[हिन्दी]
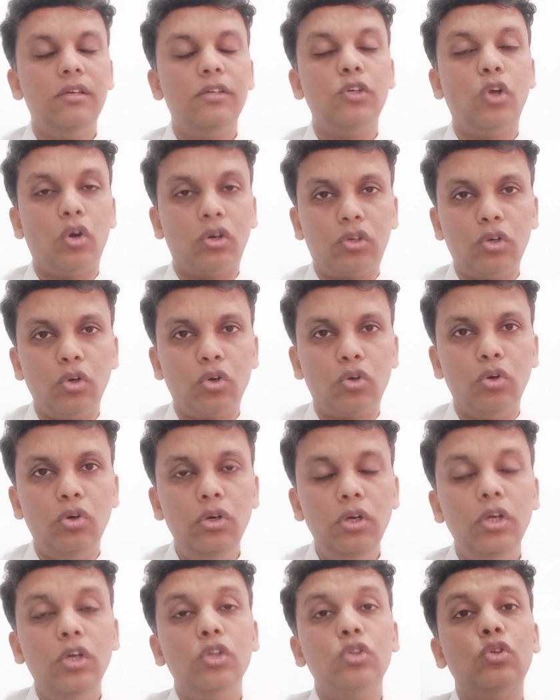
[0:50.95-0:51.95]
डॉक्टर को
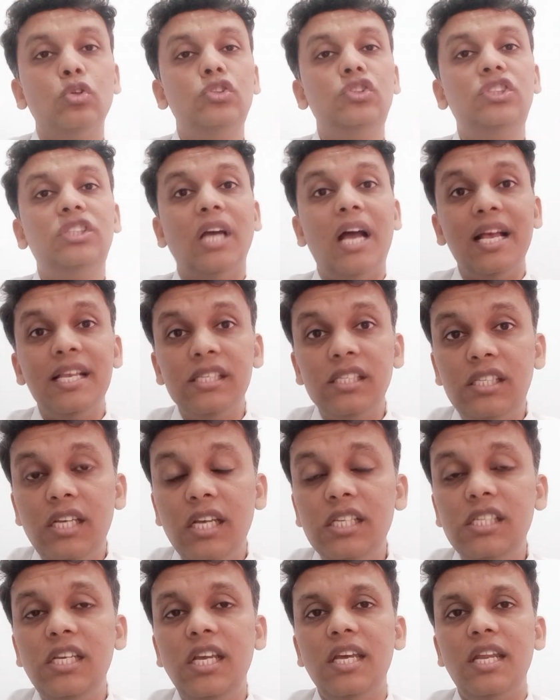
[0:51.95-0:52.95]
तो
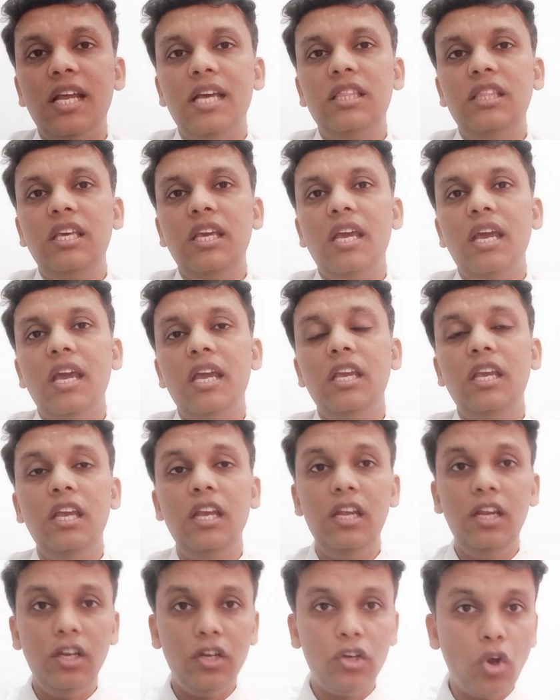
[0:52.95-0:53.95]
चांसेस ये रहती है कि
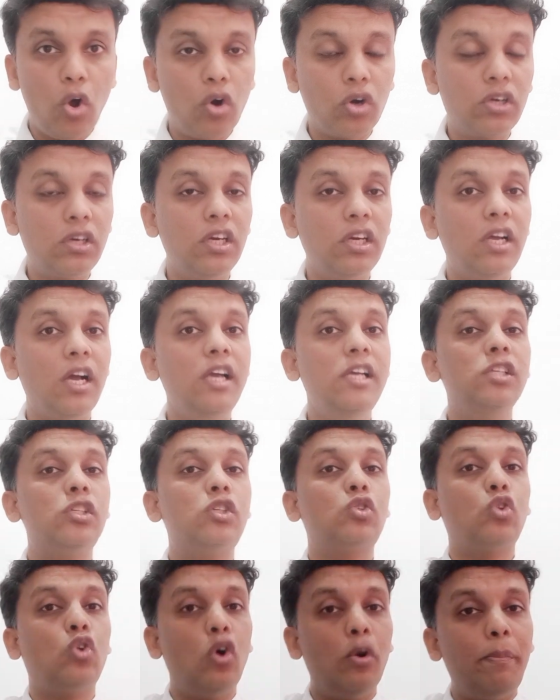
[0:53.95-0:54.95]
डॉक्टर का
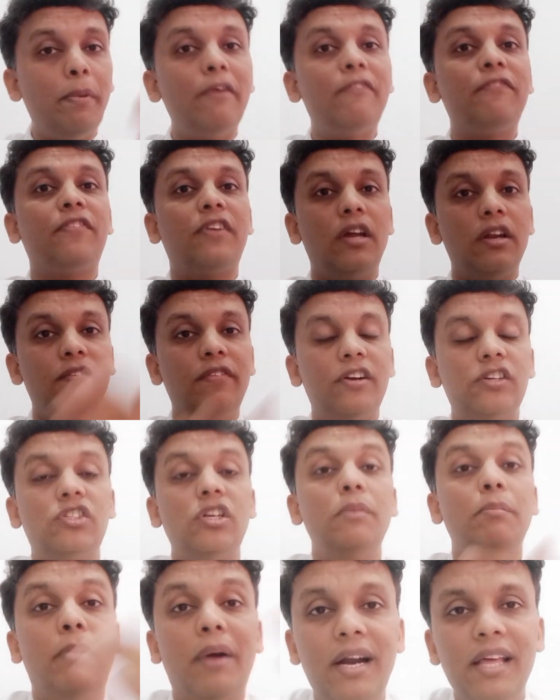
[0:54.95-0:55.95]
स्कोप ऑफ
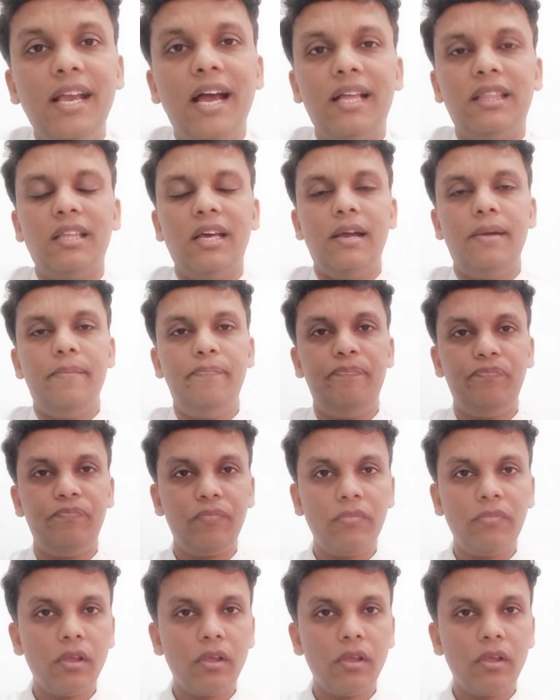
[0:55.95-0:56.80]
कन्वर्जन बढ़ जाता है